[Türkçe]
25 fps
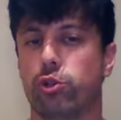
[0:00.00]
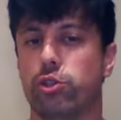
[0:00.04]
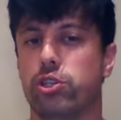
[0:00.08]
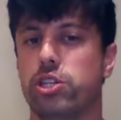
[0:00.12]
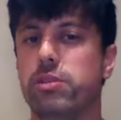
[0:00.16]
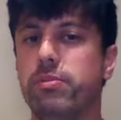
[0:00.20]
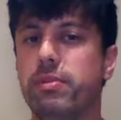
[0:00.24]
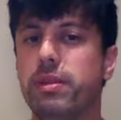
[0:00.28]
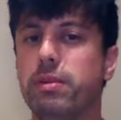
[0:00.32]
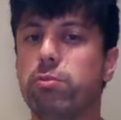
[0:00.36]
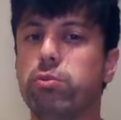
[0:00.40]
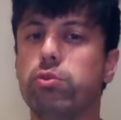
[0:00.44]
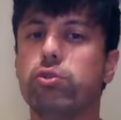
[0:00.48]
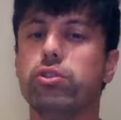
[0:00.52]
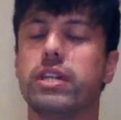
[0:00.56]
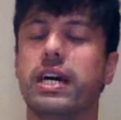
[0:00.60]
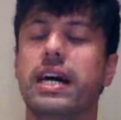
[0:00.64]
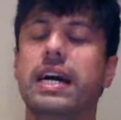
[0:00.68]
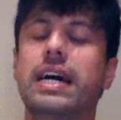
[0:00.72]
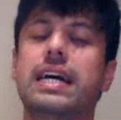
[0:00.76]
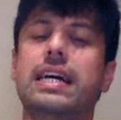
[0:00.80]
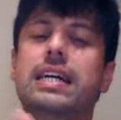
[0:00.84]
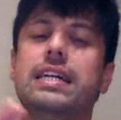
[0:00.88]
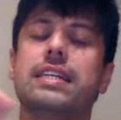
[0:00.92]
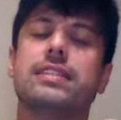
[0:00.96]
Şimdi
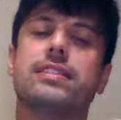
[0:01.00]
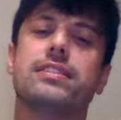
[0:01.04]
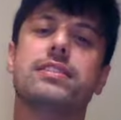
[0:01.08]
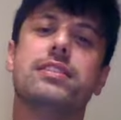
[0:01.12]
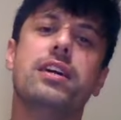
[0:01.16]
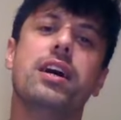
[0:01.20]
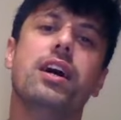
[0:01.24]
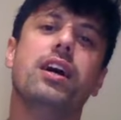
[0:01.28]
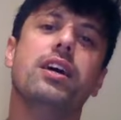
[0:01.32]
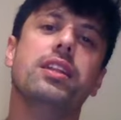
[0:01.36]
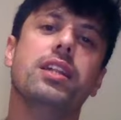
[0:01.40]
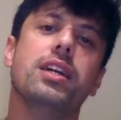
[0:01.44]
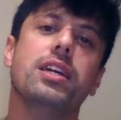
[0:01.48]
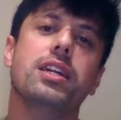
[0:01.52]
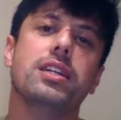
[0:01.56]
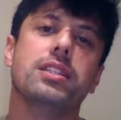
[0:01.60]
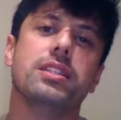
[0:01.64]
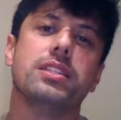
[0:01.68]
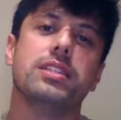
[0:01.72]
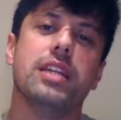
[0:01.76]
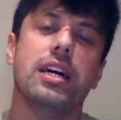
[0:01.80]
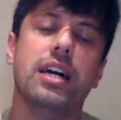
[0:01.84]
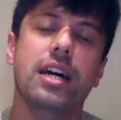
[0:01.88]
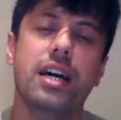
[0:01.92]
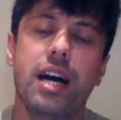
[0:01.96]
burada siyahlar
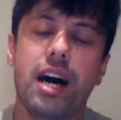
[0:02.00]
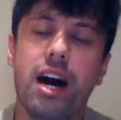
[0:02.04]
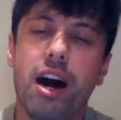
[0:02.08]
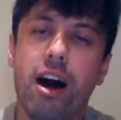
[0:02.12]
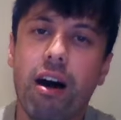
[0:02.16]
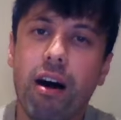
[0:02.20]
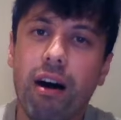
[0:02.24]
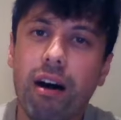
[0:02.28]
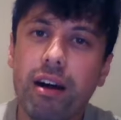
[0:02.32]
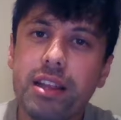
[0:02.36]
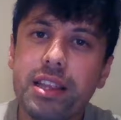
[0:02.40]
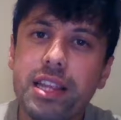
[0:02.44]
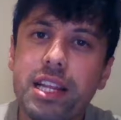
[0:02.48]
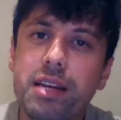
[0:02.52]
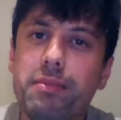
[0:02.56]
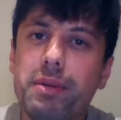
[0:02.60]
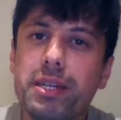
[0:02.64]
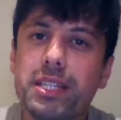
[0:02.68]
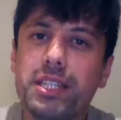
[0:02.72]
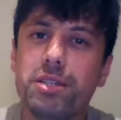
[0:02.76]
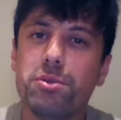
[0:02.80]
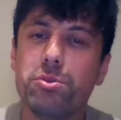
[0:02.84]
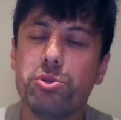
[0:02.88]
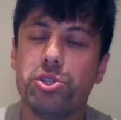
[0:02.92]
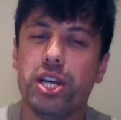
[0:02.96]
adına
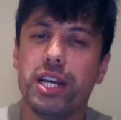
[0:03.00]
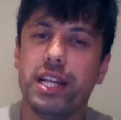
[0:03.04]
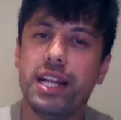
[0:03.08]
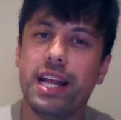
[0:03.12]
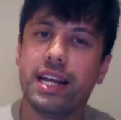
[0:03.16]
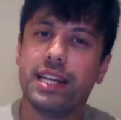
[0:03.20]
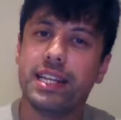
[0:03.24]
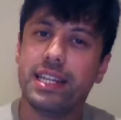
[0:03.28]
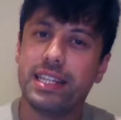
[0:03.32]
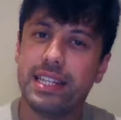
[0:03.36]
anlamadığım şeylerden